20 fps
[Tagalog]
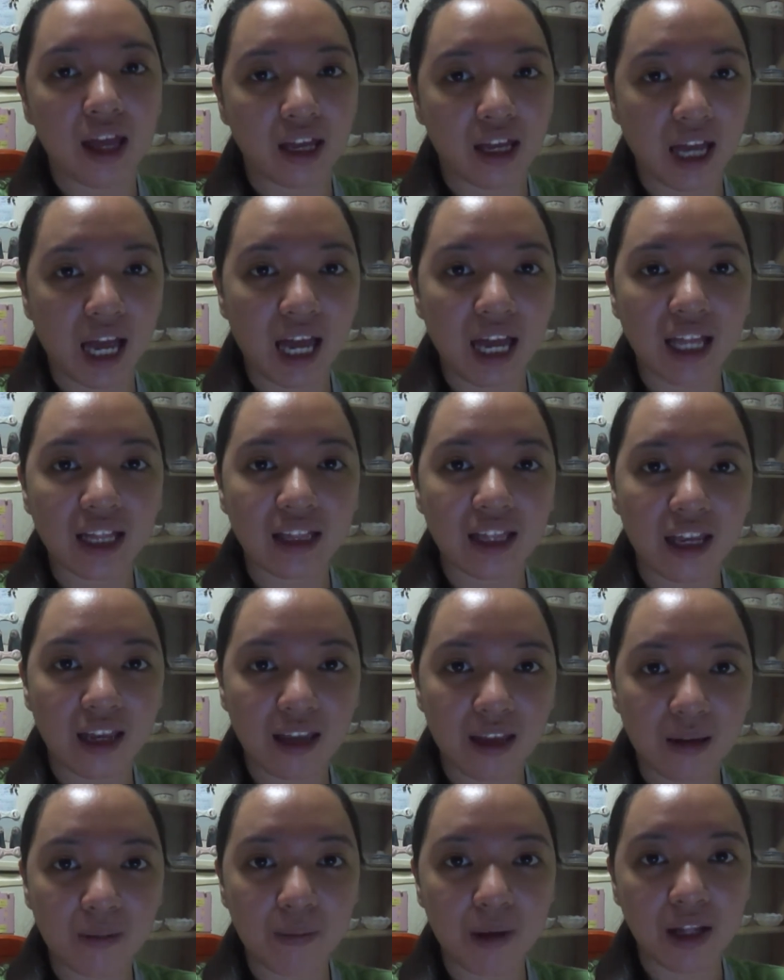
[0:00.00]
kahit
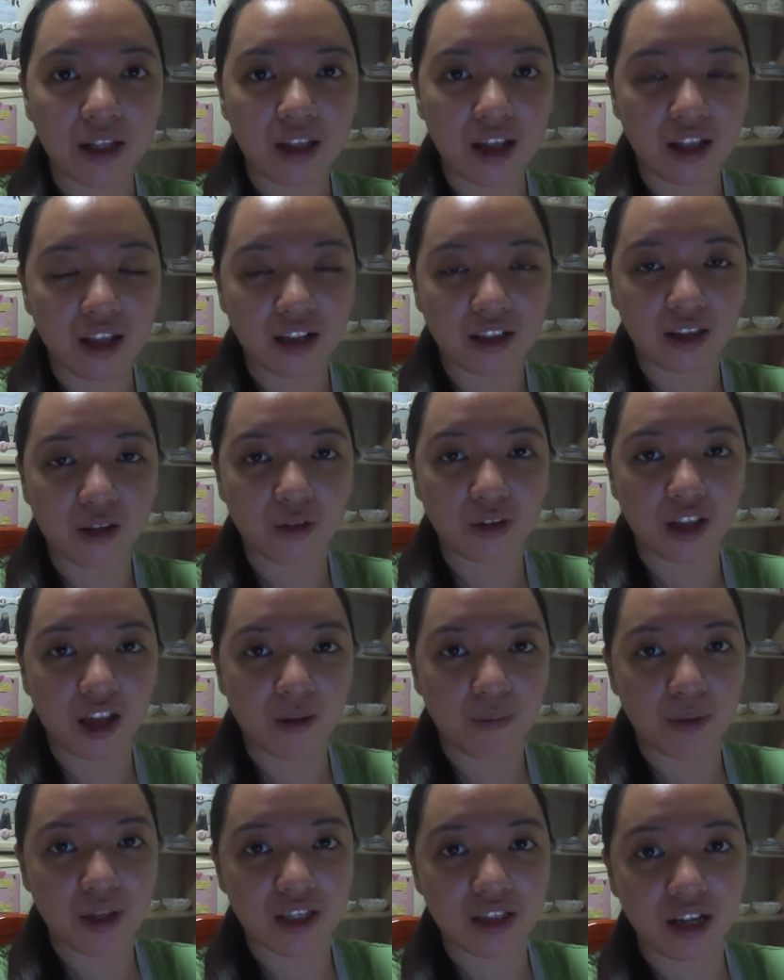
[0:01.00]
i-email na lang daw
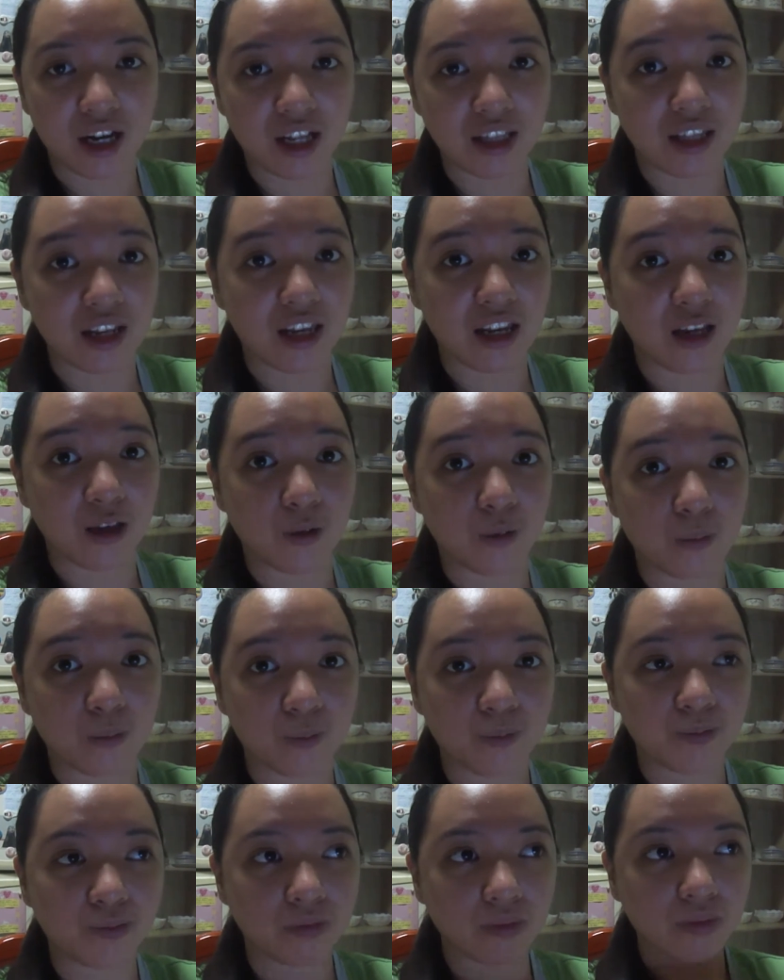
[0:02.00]
namin sa kanila yung
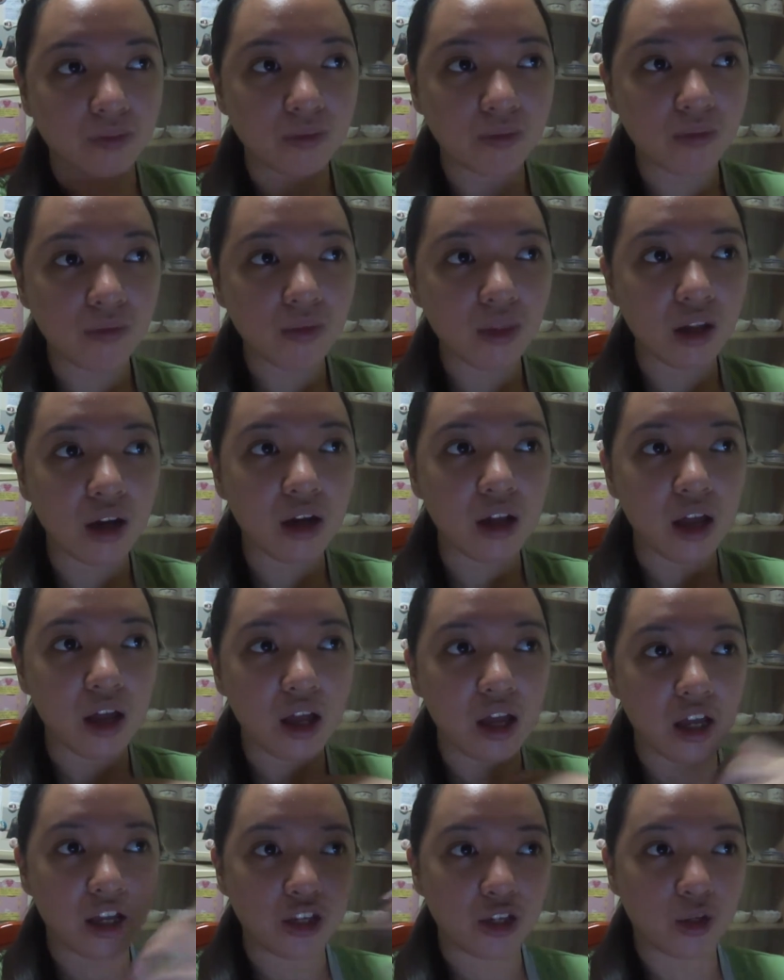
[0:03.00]

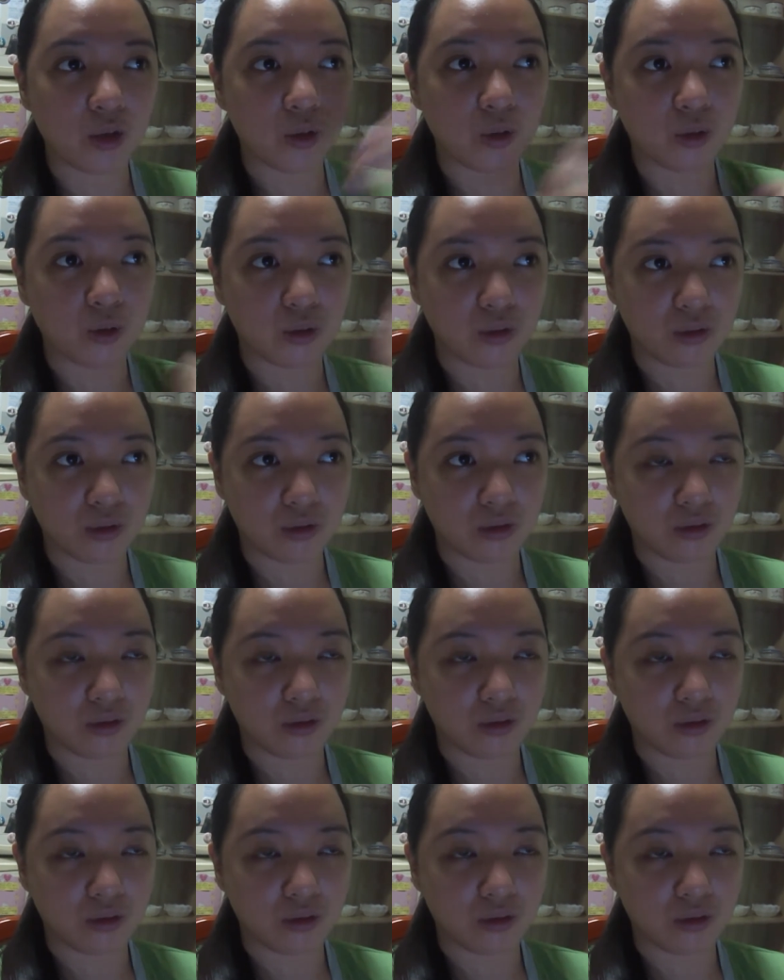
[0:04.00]
yung